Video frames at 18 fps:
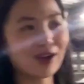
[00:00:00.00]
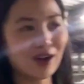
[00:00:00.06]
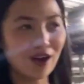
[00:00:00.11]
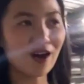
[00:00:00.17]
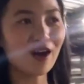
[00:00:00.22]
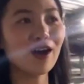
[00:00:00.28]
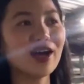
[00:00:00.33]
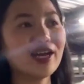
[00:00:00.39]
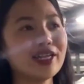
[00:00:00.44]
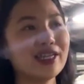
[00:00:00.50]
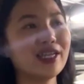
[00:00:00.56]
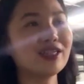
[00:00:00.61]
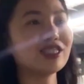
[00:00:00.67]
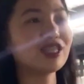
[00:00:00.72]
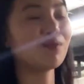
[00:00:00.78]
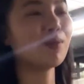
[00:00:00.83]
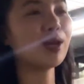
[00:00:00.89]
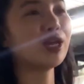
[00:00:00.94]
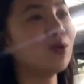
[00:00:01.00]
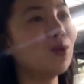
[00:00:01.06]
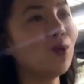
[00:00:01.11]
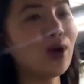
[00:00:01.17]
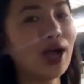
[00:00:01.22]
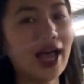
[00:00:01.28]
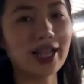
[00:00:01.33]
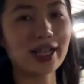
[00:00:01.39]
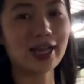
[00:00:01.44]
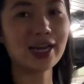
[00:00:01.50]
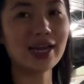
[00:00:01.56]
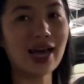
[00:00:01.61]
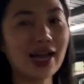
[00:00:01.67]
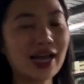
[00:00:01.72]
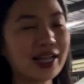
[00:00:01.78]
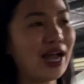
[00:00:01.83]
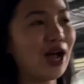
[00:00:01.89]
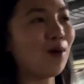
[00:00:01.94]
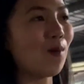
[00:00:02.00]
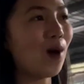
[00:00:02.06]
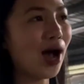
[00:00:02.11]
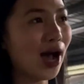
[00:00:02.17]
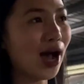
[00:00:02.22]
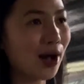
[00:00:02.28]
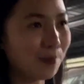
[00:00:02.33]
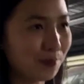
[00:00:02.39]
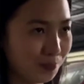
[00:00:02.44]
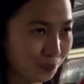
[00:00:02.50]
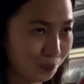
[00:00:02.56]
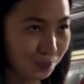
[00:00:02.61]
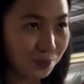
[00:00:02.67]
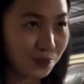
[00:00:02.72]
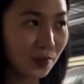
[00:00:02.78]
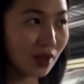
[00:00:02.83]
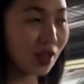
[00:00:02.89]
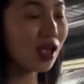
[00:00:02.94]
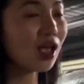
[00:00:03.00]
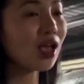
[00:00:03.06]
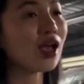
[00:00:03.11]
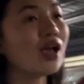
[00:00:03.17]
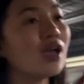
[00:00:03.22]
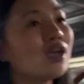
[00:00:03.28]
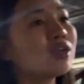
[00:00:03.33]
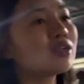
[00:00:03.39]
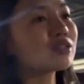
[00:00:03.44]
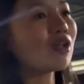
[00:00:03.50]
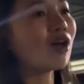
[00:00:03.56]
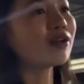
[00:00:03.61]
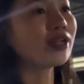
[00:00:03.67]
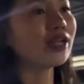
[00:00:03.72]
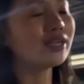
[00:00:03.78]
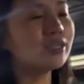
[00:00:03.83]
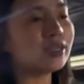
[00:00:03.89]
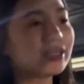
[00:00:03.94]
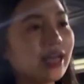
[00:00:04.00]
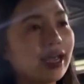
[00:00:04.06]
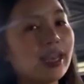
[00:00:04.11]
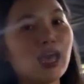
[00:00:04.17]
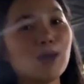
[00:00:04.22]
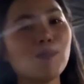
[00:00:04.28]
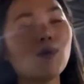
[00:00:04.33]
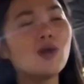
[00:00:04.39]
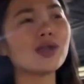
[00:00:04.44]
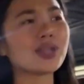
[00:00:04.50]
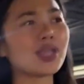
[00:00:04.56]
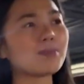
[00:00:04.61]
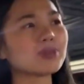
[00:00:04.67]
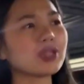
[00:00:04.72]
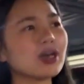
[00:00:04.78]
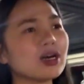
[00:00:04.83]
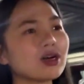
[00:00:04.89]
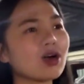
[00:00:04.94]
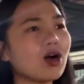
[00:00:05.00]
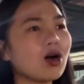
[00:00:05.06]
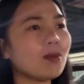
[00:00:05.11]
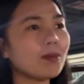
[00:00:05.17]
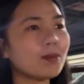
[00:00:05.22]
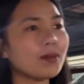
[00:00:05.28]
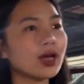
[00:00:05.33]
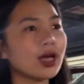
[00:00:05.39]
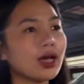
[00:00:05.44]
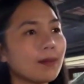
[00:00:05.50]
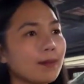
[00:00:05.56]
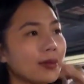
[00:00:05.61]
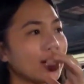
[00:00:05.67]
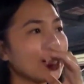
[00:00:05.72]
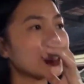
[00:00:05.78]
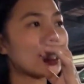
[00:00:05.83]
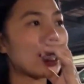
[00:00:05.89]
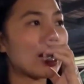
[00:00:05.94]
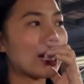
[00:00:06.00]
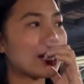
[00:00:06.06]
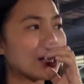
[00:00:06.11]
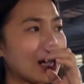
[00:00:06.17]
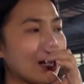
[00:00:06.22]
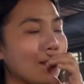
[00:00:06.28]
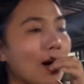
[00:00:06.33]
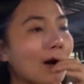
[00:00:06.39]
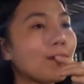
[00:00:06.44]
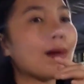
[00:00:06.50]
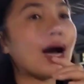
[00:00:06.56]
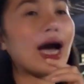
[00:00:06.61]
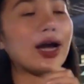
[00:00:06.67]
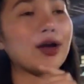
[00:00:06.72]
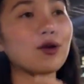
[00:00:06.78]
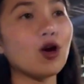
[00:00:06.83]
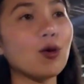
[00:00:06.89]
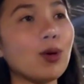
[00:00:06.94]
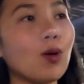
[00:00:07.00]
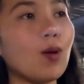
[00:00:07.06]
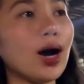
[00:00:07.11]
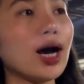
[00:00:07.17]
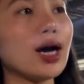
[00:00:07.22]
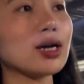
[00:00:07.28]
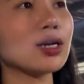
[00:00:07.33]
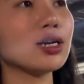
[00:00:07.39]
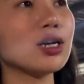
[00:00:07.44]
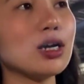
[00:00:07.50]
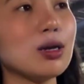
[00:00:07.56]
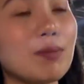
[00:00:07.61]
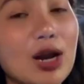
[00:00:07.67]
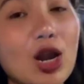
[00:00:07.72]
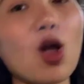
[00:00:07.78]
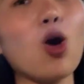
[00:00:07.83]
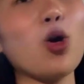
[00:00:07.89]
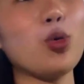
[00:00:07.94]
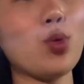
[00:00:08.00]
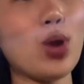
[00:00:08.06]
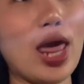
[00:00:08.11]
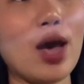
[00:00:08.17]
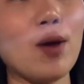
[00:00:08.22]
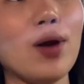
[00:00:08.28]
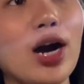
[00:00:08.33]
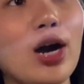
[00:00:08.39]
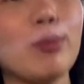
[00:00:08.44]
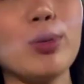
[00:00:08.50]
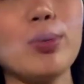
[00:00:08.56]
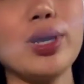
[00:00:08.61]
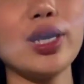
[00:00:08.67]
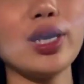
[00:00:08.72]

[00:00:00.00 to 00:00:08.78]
ก็เดี๋ยวจะไปดูงานข้างหลังกันค่ะว่าตอนนี้ถึงไหนแล้วเพราะว่าแรปเตอร์ก็ไม่ได้แต่งอะไรมากมายเนาะเพราะว่าคือมันหล่ออยู่แล้วอะค่ะ